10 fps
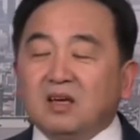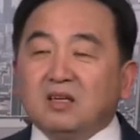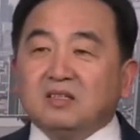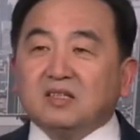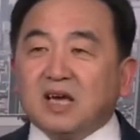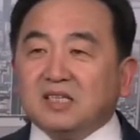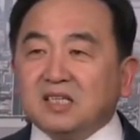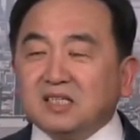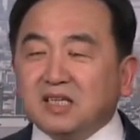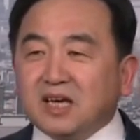在
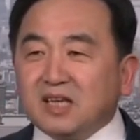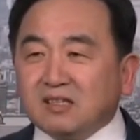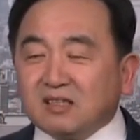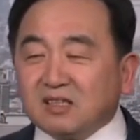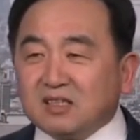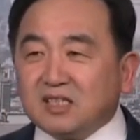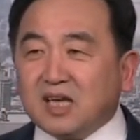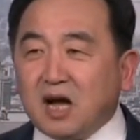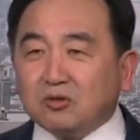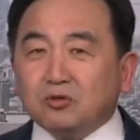今天，
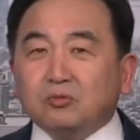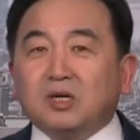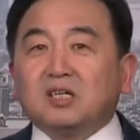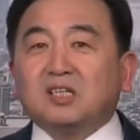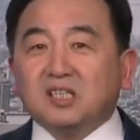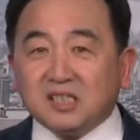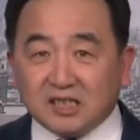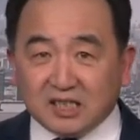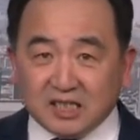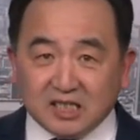讲述着科技
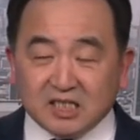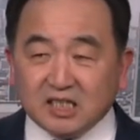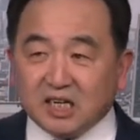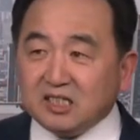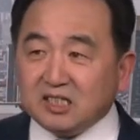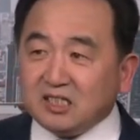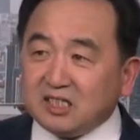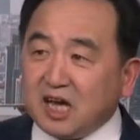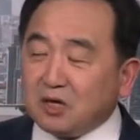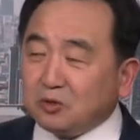的一切，
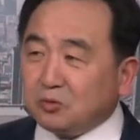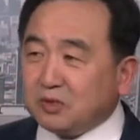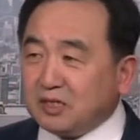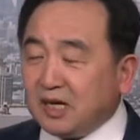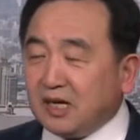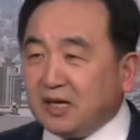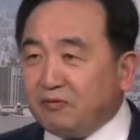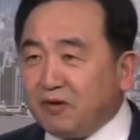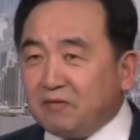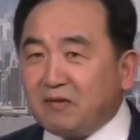讲述着人类
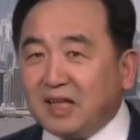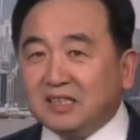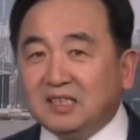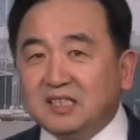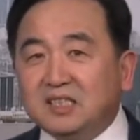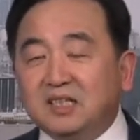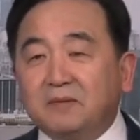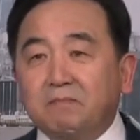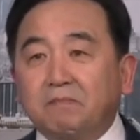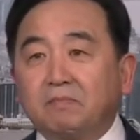方法的一切。
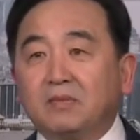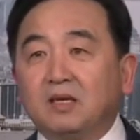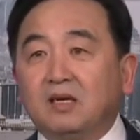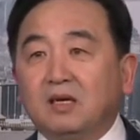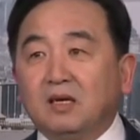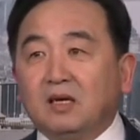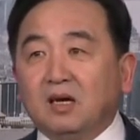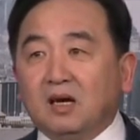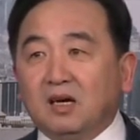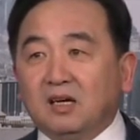
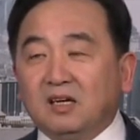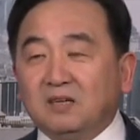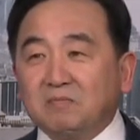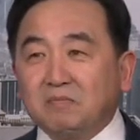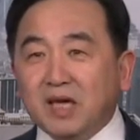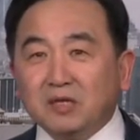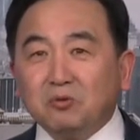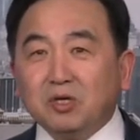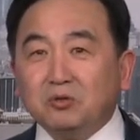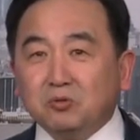呃，面
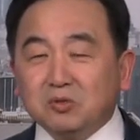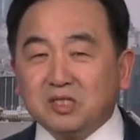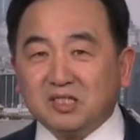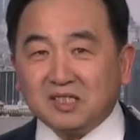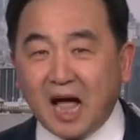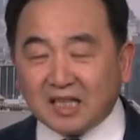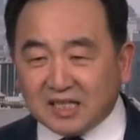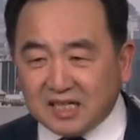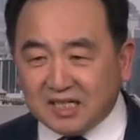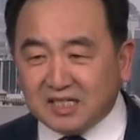对如此大的
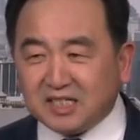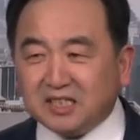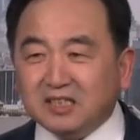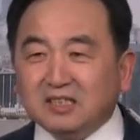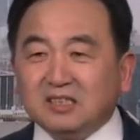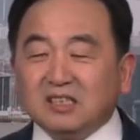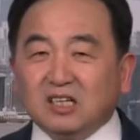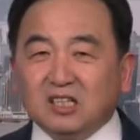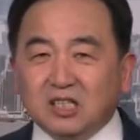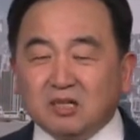疫情，
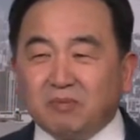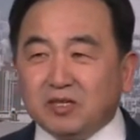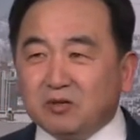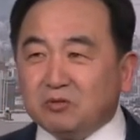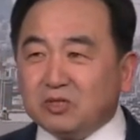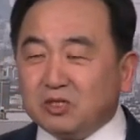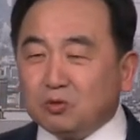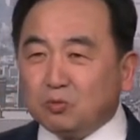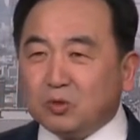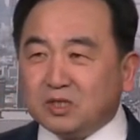而日本又是
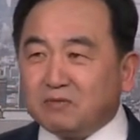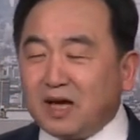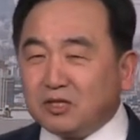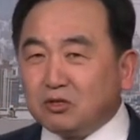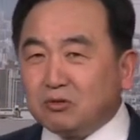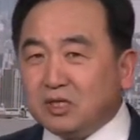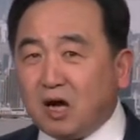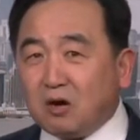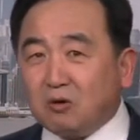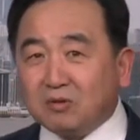中国之外最
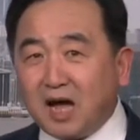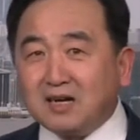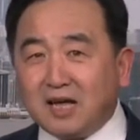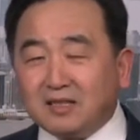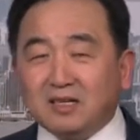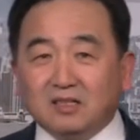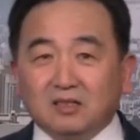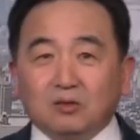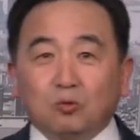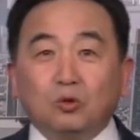早感染的
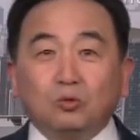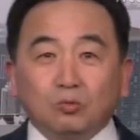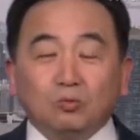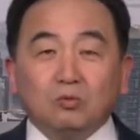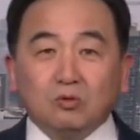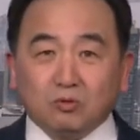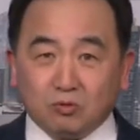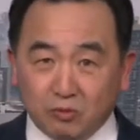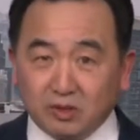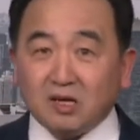国度，
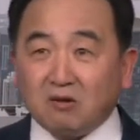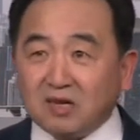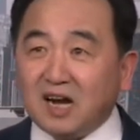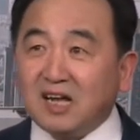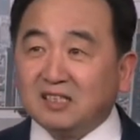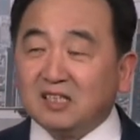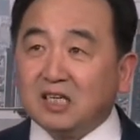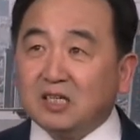最早感染的地